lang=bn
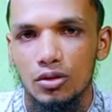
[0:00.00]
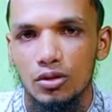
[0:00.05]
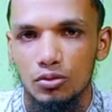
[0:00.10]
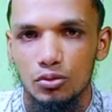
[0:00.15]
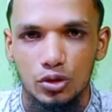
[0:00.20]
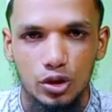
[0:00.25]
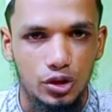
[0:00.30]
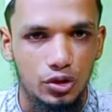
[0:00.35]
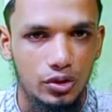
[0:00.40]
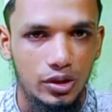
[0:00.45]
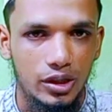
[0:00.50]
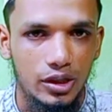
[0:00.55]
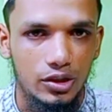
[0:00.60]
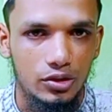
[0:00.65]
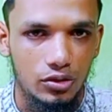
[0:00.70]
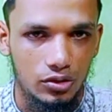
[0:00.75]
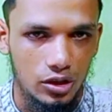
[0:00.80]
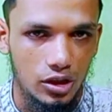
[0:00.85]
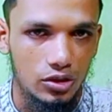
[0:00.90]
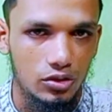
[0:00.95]
দুই সতীনের
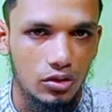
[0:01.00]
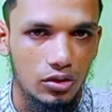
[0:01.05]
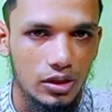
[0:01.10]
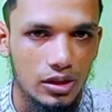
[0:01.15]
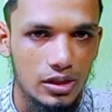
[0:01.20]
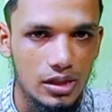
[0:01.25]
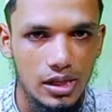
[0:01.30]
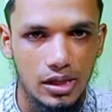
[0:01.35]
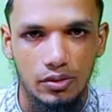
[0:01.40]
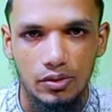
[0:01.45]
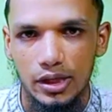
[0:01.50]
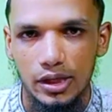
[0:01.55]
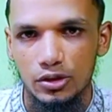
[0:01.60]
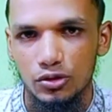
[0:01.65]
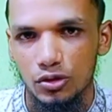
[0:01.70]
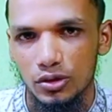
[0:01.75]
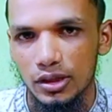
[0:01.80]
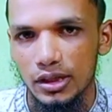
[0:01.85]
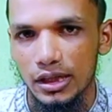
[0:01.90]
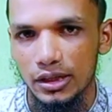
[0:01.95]
সংসার চলতেছে এখন এক
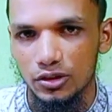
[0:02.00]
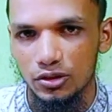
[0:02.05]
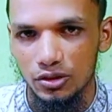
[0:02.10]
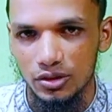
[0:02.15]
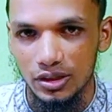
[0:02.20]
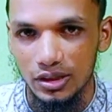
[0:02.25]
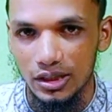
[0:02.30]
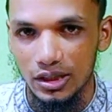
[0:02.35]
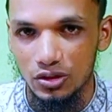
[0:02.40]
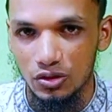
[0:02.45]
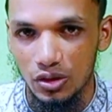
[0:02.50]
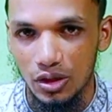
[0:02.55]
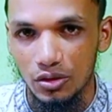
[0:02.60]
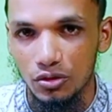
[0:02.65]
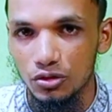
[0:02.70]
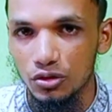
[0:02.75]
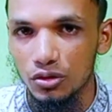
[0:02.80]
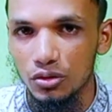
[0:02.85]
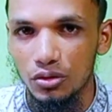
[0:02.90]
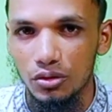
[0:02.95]
সতীন আরেক সতীনকে
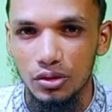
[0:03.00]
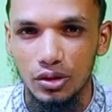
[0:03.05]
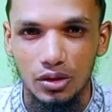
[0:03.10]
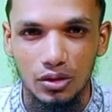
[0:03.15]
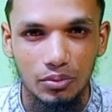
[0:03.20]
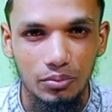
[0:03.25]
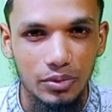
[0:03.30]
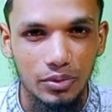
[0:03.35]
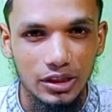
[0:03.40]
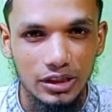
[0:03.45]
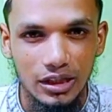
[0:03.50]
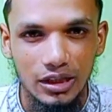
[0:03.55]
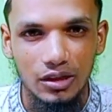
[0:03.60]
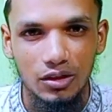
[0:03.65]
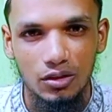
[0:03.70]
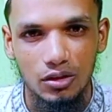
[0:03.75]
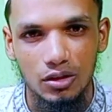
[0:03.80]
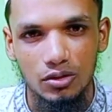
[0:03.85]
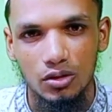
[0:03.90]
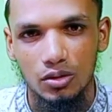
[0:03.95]
সরানোর জন্য এরকম বিচ্ছেদের
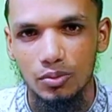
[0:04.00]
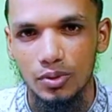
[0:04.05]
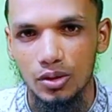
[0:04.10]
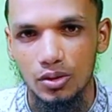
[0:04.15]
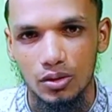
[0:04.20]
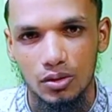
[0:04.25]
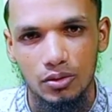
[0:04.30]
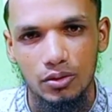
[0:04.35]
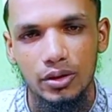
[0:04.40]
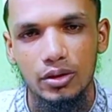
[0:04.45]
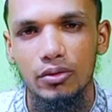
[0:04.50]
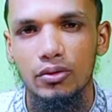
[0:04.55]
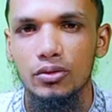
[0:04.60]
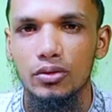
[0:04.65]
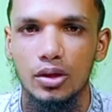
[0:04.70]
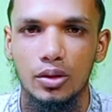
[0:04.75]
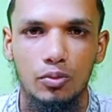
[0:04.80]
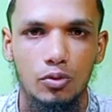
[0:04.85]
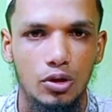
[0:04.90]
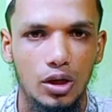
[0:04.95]
তদবির করানো এটাও
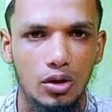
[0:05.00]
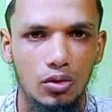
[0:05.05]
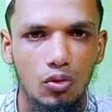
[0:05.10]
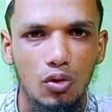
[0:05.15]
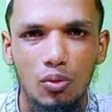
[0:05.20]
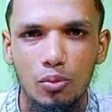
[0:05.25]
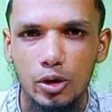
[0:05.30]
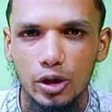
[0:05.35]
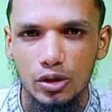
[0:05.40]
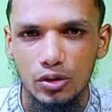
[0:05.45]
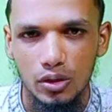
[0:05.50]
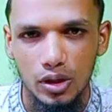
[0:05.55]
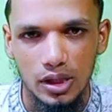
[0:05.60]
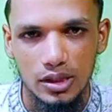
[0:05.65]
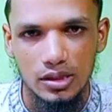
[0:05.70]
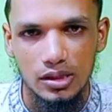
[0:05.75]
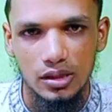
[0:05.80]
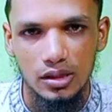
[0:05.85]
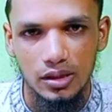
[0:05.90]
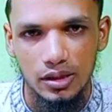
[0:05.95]
কিন্তু এক প্রকার অবৈধ
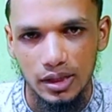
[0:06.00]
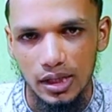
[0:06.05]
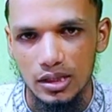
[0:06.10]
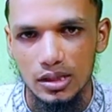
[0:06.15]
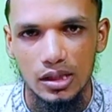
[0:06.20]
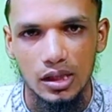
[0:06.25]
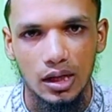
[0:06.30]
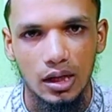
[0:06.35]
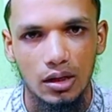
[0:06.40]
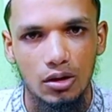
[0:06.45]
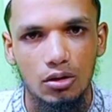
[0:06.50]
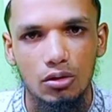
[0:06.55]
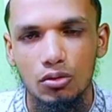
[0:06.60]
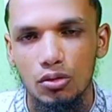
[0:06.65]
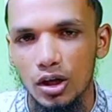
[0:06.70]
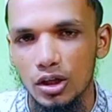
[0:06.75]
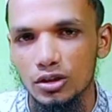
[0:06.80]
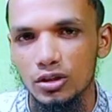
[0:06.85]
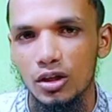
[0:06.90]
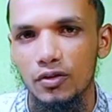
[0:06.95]
কাজ ঠিক আছে কারণ
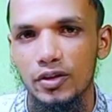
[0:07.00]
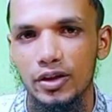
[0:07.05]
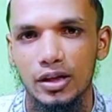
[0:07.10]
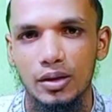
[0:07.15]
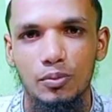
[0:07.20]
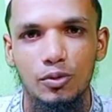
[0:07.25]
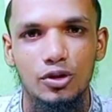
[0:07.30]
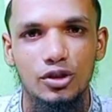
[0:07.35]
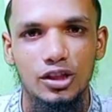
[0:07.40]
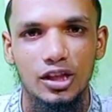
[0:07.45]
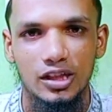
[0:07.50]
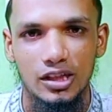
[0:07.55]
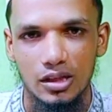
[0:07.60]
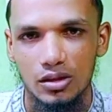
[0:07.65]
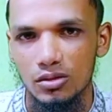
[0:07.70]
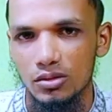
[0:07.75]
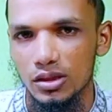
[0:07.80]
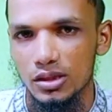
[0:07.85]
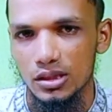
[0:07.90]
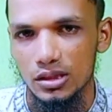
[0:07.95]
কোরআন শরীফ একটা পুরুষকে
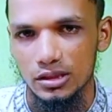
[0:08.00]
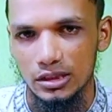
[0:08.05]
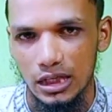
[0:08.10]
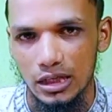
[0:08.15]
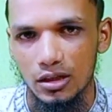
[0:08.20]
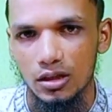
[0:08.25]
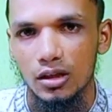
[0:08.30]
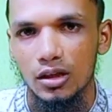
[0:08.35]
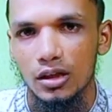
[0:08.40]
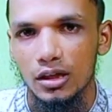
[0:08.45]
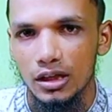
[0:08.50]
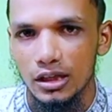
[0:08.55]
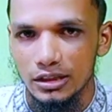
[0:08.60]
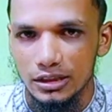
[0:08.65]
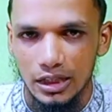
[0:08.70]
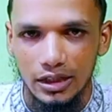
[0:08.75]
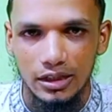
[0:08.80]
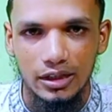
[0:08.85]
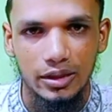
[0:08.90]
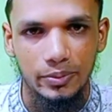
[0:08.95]
ইজাজত দিয়েছে চার
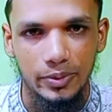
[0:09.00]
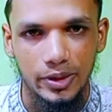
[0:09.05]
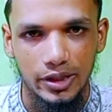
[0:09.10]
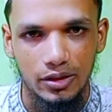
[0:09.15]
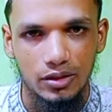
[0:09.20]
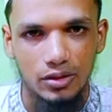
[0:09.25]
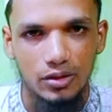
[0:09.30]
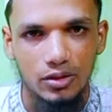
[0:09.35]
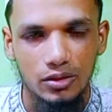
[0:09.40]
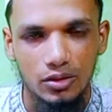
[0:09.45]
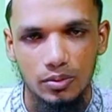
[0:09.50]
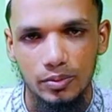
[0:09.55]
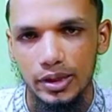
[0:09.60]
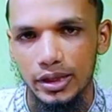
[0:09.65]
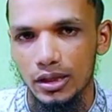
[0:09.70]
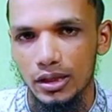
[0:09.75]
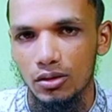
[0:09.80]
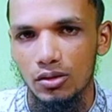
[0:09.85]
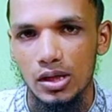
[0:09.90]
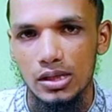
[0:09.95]
চারটা বিয়ের তবে
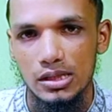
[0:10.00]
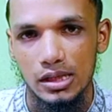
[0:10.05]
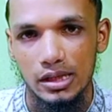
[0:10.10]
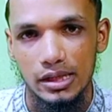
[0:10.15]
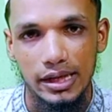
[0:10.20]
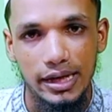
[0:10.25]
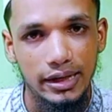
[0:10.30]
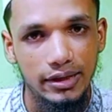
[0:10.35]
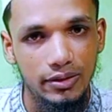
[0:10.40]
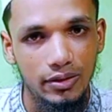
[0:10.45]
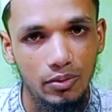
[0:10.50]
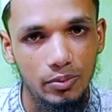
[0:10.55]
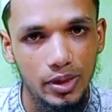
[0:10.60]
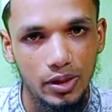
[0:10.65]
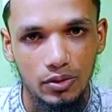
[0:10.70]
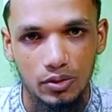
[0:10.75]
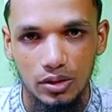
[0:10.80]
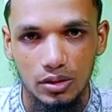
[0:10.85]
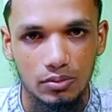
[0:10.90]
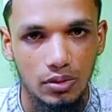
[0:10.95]
এটাও আছে যে একটাও
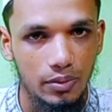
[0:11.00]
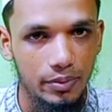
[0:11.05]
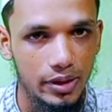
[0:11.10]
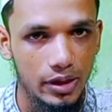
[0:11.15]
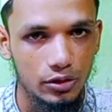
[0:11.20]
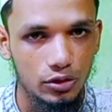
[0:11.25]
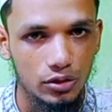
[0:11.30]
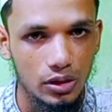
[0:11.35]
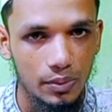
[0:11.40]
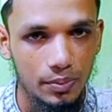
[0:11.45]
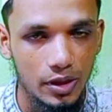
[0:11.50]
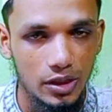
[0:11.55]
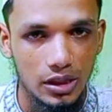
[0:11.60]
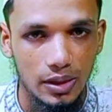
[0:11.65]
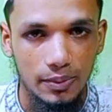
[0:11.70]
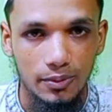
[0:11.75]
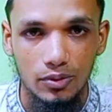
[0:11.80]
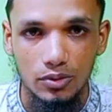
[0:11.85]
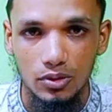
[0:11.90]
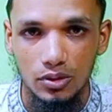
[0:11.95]
বিয়ে করতে পারবে না যদি আপনার
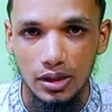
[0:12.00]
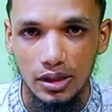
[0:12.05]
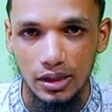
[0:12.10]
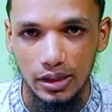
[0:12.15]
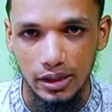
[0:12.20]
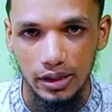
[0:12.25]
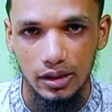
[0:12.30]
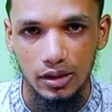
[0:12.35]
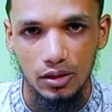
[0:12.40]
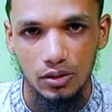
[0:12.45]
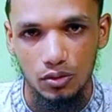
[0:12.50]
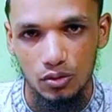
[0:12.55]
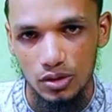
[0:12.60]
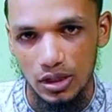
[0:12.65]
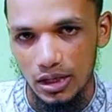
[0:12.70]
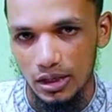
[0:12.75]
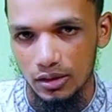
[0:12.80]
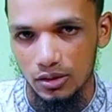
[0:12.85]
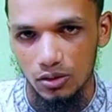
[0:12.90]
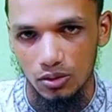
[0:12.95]
সামর্থ্য না থাকে রোজা
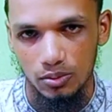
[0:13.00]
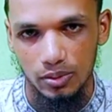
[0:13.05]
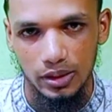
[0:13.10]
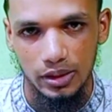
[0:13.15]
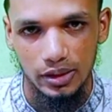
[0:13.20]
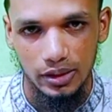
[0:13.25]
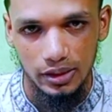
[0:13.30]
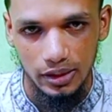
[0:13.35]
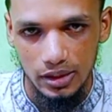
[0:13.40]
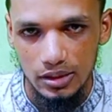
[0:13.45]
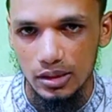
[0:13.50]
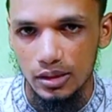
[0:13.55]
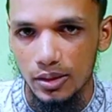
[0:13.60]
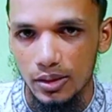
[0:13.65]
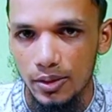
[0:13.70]
রাখতে হবে ঠিক আছে